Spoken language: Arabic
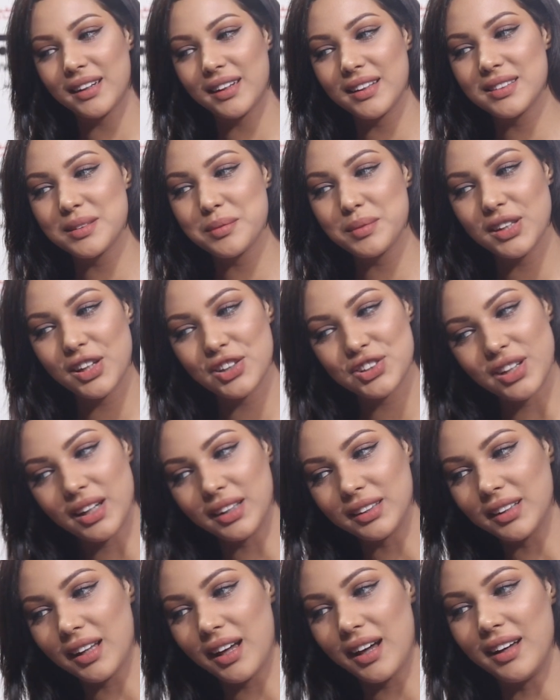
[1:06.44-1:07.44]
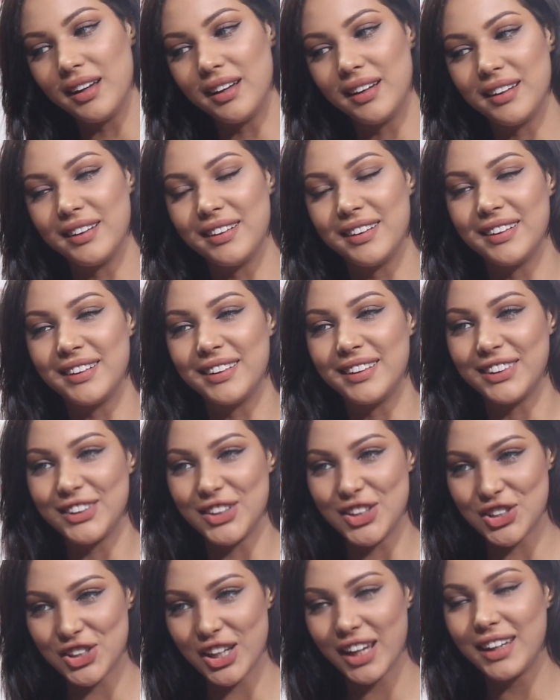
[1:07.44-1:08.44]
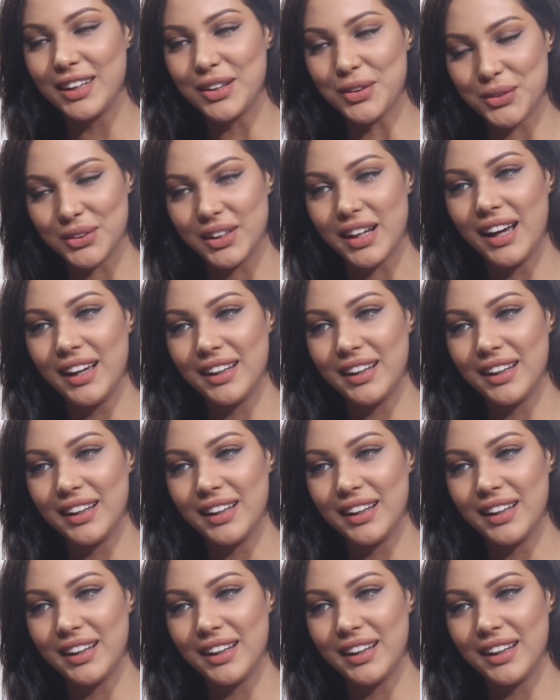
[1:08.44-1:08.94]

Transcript: كنتمنى ان شاء الله آه، اللي جاي يكون